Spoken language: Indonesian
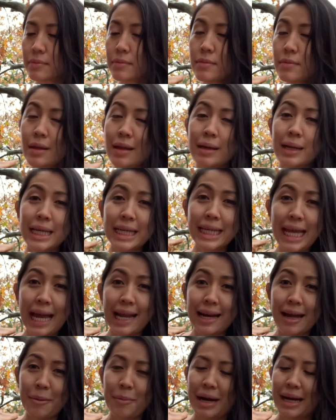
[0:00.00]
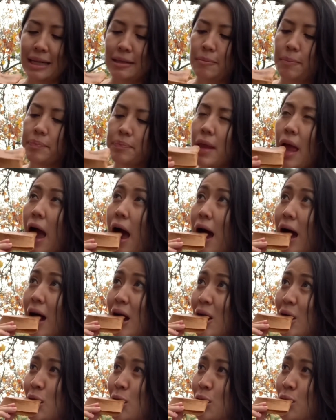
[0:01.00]
Ini enak banget.
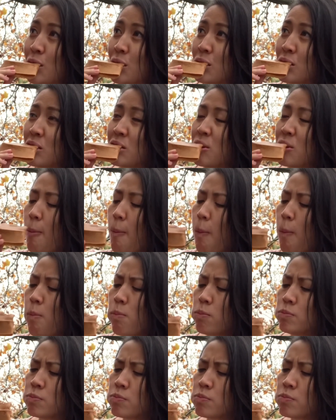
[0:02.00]
Hmm.